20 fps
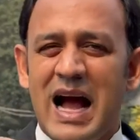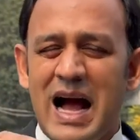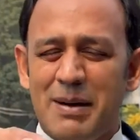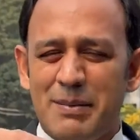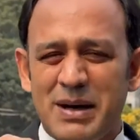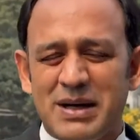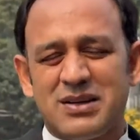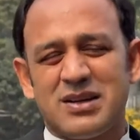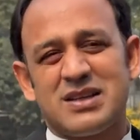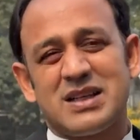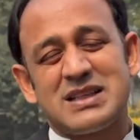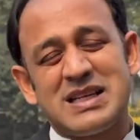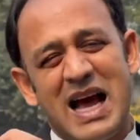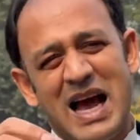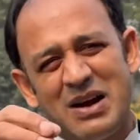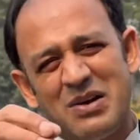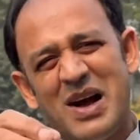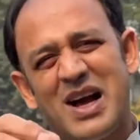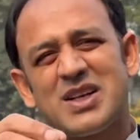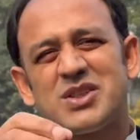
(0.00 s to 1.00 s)
আমার কথা হচ্ছে
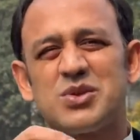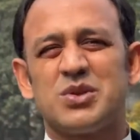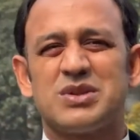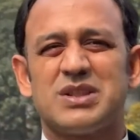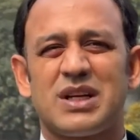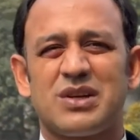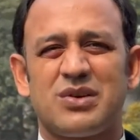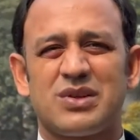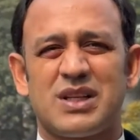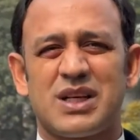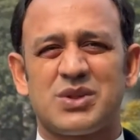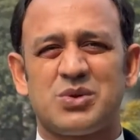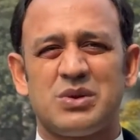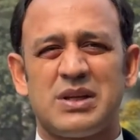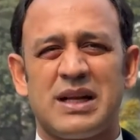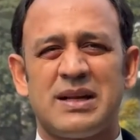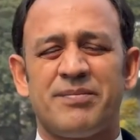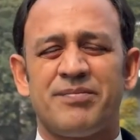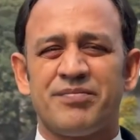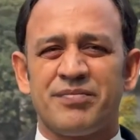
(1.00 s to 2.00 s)
আরো আশ্চর্যের কথা
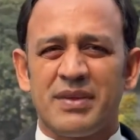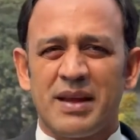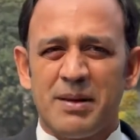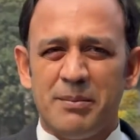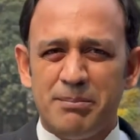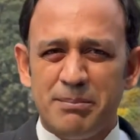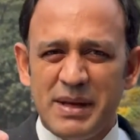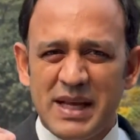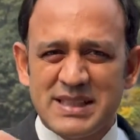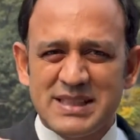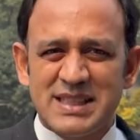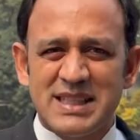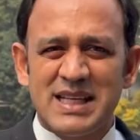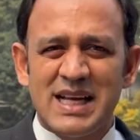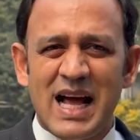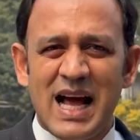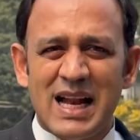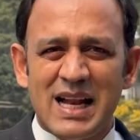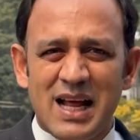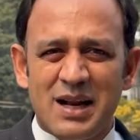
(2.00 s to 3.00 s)
শুনেন
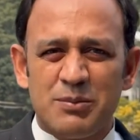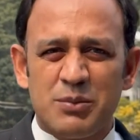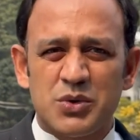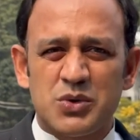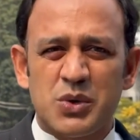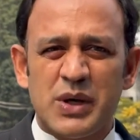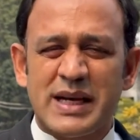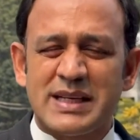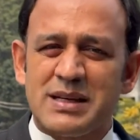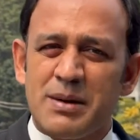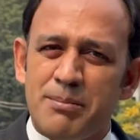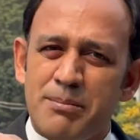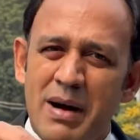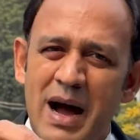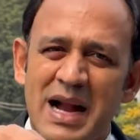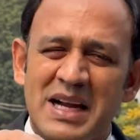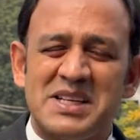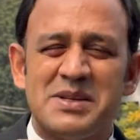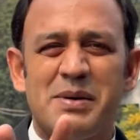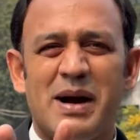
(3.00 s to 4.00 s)
মেসিরে আনার মতো একটা
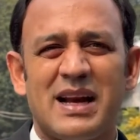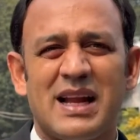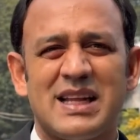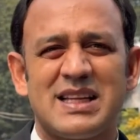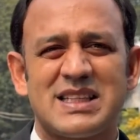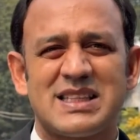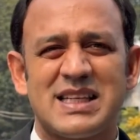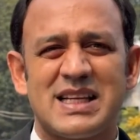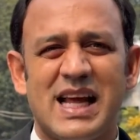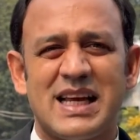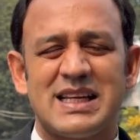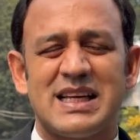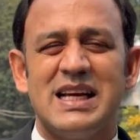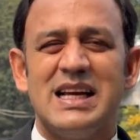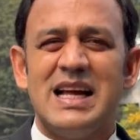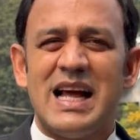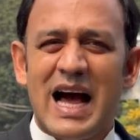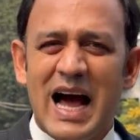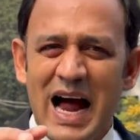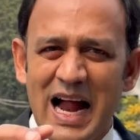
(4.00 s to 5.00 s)
মাঠই বাংলাদেশে নাই
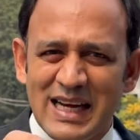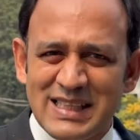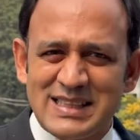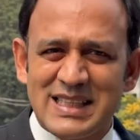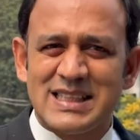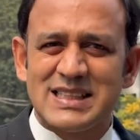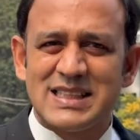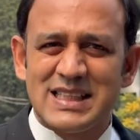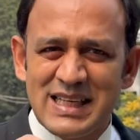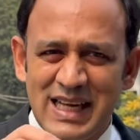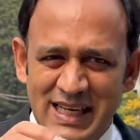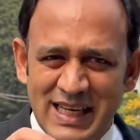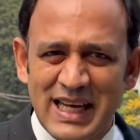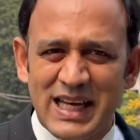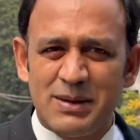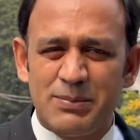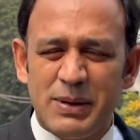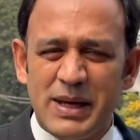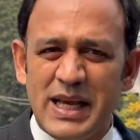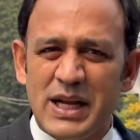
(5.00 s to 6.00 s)
আর্জেন্টিনা
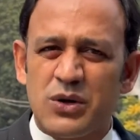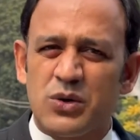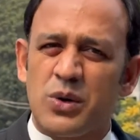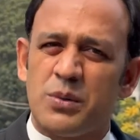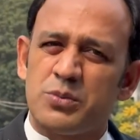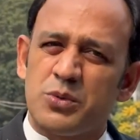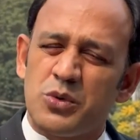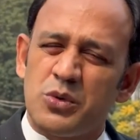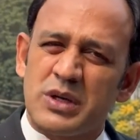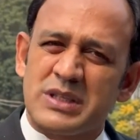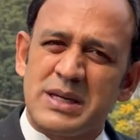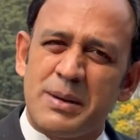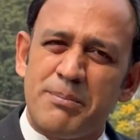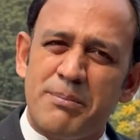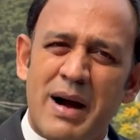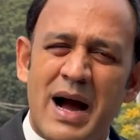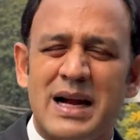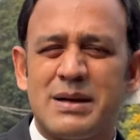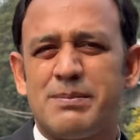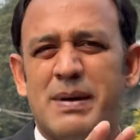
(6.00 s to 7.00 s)
খেলবে এরকম কোনো একটা
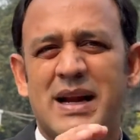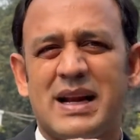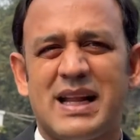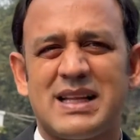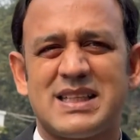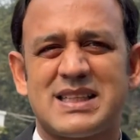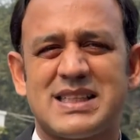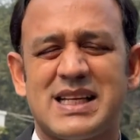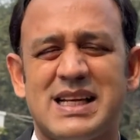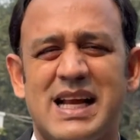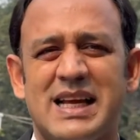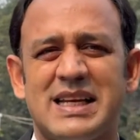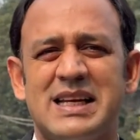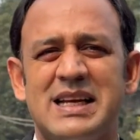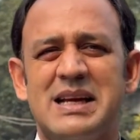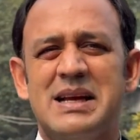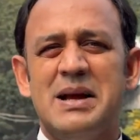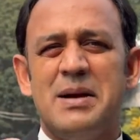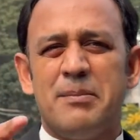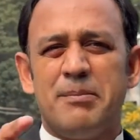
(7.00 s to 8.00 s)
মাঠ বাংলাদেশে নাই
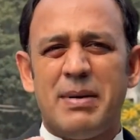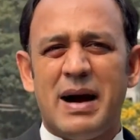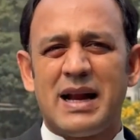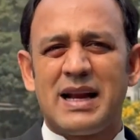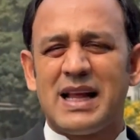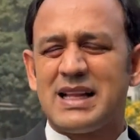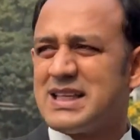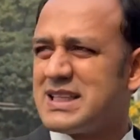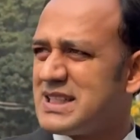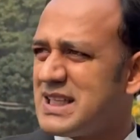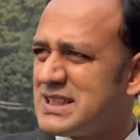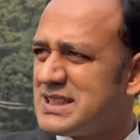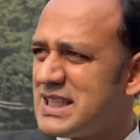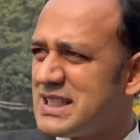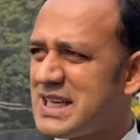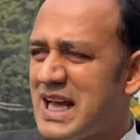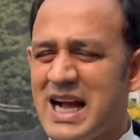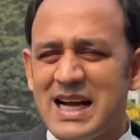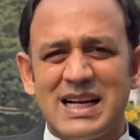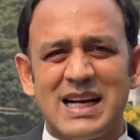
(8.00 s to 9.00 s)
বাংলাদেশের যে
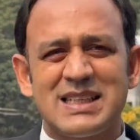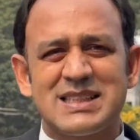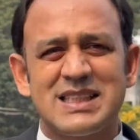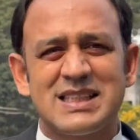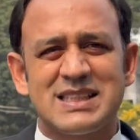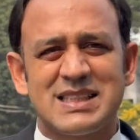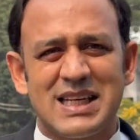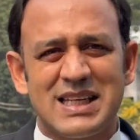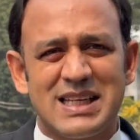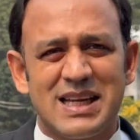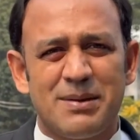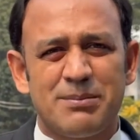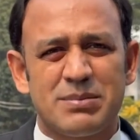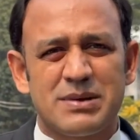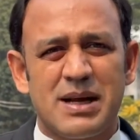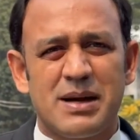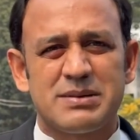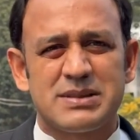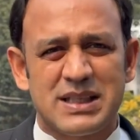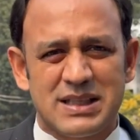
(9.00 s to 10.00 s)
ঢাকার যে
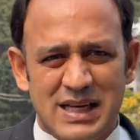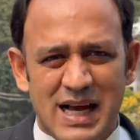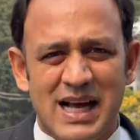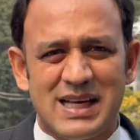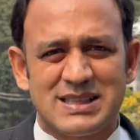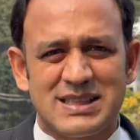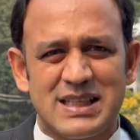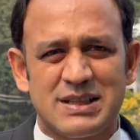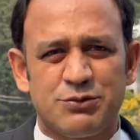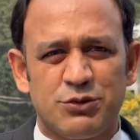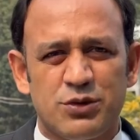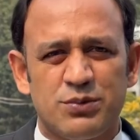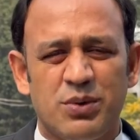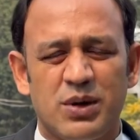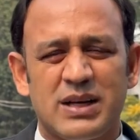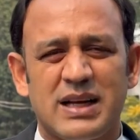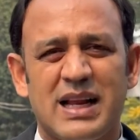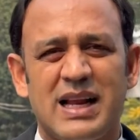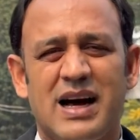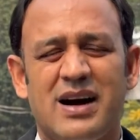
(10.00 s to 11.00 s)
স্টেডিয়ামটা যেটা আছে
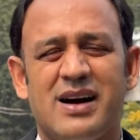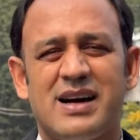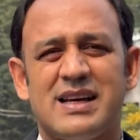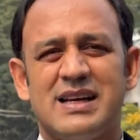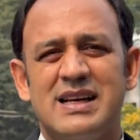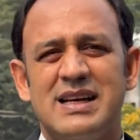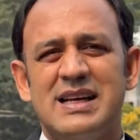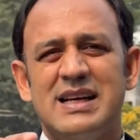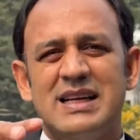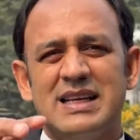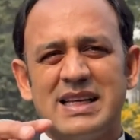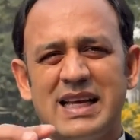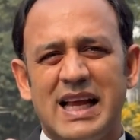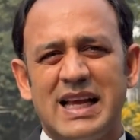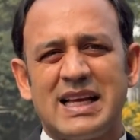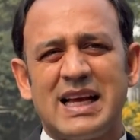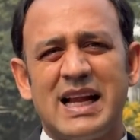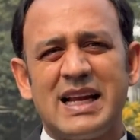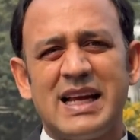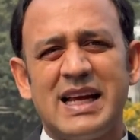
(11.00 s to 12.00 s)
ফুটবল খেলা হয়
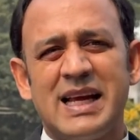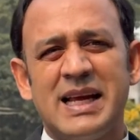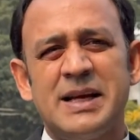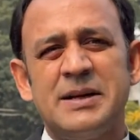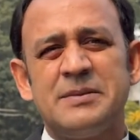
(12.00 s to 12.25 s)
এইখানে